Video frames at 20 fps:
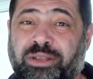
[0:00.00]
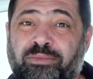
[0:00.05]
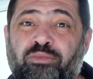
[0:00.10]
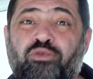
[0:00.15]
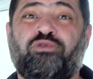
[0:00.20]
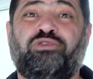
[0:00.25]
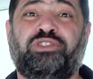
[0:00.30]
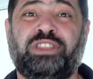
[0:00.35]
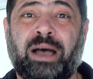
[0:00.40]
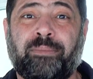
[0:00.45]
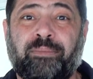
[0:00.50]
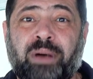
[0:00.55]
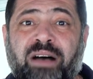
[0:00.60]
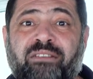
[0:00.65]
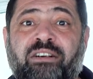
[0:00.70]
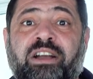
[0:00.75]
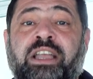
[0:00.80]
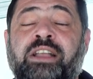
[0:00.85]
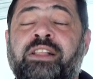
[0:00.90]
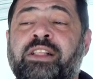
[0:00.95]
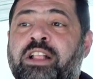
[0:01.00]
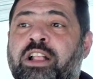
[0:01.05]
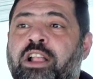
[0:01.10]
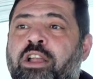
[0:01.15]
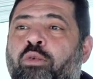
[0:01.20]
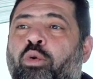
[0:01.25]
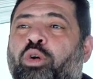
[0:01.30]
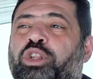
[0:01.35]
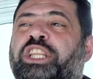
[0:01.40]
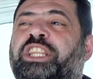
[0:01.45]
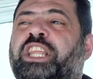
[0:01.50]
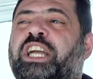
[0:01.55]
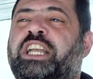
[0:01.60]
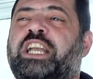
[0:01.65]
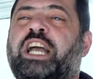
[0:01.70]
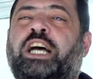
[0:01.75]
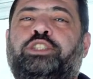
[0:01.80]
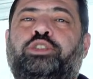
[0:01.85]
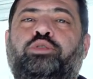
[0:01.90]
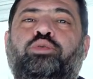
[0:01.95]
нему вдобавок вот это
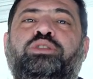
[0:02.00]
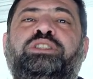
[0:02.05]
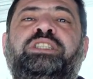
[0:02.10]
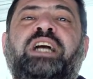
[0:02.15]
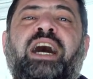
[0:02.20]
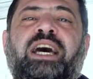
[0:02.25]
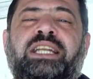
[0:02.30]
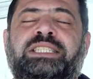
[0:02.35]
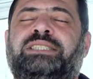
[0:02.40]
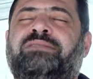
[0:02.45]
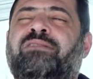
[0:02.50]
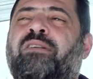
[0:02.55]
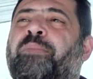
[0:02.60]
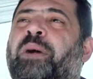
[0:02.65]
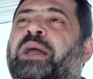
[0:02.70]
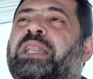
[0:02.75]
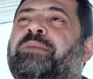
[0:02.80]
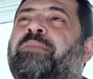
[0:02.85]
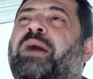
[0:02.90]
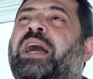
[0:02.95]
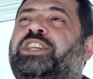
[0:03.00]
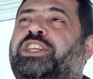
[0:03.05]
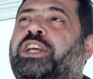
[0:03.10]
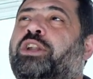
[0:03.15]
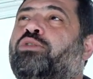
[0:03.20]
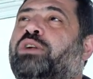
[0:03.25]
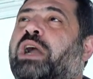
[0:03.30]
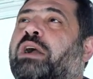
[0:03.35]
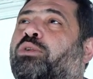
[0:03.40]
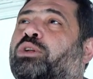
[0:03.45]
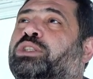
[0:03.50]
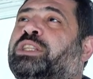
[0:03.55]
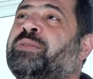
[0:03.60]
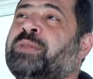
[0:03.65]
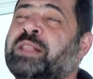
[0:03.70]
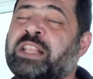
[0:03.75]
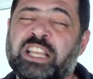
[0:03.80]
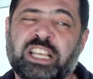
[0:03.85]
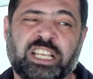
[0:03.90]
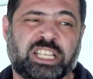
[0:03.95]
государство, понимаешь, оно как вот
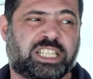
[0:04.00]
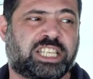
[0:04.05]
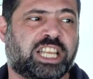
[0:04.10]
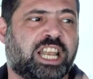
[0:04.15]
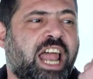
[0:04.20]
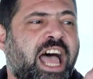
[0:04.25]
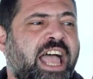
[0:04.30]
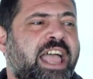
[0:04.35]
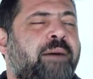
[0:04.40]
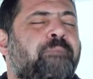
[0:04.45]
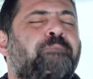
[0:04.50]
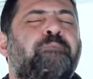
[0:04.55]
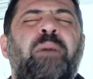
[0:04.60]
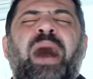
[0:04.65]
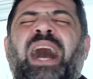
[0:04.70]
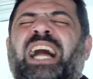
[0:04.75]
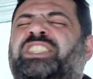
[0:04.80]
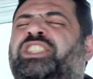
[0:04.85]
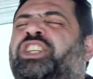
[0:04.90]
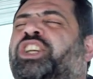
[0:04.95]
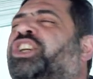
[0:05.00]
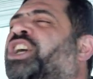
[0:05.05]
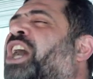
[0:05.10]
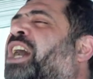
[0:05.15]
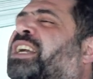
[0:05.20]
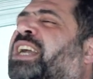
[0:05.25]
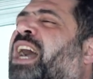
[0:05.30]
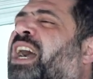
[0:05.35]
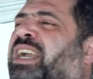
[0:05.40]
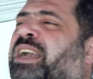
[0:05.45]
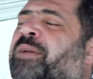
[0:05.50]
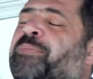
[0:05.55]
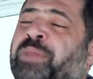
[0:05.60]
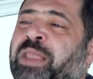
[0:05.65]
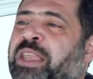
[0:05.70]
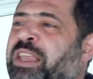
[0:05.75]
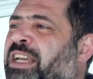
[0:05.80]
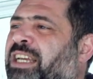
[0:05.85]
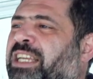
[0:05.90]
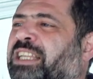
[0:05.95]
злая мачеха, как
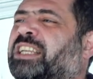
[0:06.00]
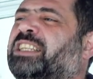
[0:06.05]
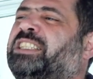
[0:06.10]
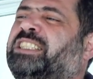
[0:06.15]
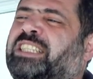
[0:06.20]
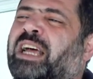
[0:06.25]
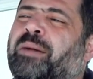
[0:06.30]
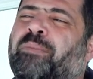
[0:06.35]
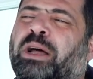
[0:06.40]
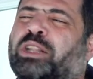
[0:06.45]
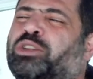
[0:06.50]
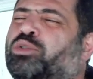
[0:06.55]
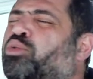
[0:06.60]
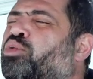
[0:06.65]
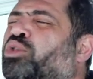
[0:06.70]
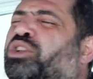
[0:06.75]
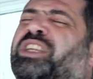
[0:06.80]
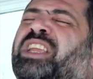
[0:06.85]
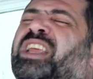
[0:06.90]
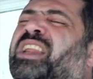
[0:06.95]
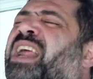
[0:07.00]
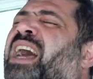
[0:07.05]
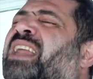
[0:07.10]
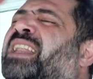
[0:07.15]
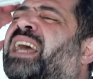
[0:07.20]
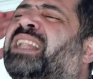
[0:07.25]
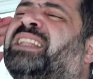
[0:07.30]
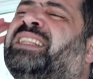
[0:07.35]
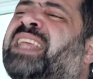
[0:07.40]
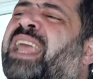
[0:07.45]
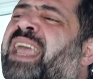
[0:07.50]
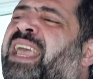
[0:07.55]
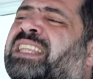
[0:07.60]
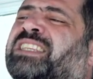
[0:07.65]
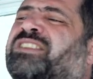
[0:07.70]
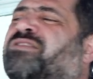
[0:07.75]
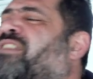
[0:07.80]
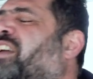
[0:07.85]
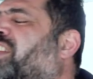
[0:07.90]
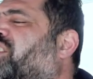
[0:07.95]
это самодур
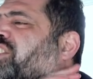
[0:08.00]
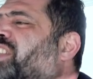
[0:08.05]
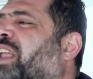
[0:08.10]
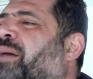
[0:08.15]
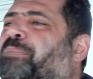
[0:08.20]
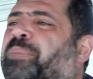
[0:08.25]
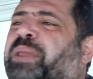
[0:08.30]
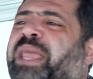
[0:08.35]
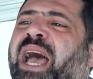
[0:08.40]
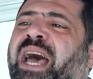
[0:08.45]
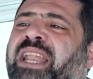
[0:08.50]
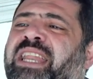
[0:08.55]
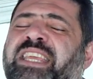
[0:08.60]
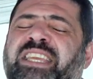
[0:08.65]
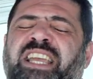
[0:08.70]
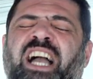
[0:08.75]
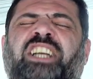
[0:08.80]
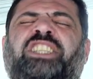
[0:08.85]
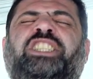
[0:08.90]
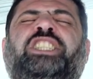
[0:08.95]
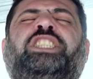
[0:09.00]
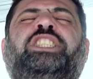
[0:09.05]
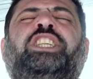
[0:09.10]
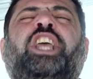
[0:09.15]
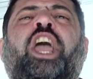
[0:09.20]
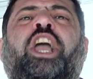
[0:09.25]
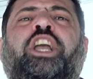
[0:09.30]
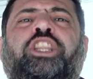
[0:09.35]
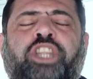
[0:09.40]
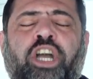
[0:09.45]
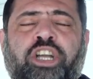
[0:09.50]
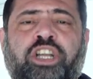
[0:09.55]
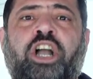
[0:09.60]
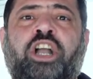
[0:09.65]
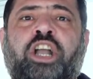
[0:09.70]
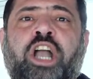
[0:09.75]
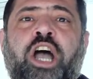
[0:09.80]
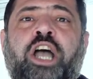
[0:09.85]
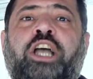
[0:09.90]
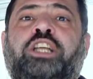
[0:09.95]
тиранотеец, вечно пьяный. Как секта
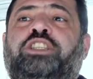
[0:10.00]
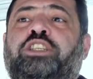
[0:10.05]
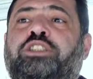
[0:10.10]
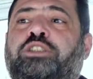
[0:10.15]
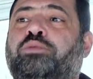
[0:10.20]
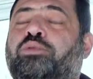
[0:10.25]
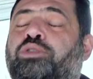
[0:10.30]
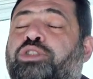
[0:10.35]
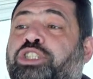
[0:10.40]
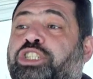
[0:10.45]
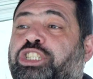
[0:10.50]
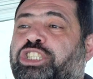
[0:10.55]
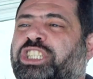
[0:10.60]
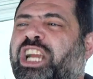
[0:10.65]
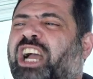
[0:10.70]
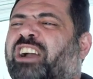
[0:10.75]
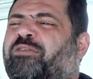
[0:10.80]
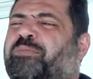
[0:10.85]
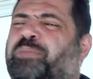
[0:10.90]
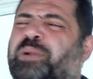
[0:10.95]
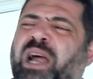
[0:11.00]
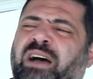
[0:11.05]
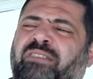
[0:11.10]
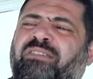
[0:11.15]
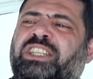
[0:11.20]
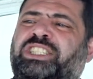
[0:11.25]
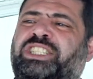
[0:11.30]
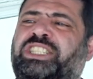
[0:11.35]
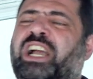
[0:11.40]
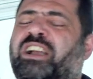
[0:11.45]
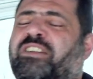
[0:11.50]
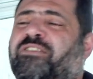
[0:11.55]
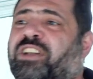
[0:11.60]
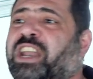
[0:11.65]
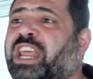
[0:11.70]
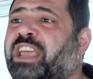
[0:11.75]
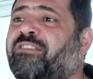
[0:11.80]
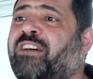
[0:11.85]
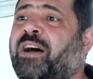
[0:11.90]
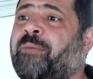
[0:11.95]
какая-то. Слушай, шаг вправо, шаг
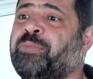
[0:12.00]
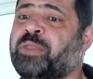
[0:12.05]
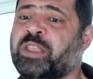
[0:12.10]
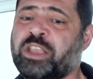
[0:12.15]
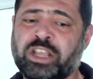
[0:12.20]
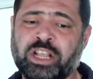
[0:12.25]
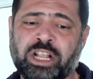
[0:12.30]
влево.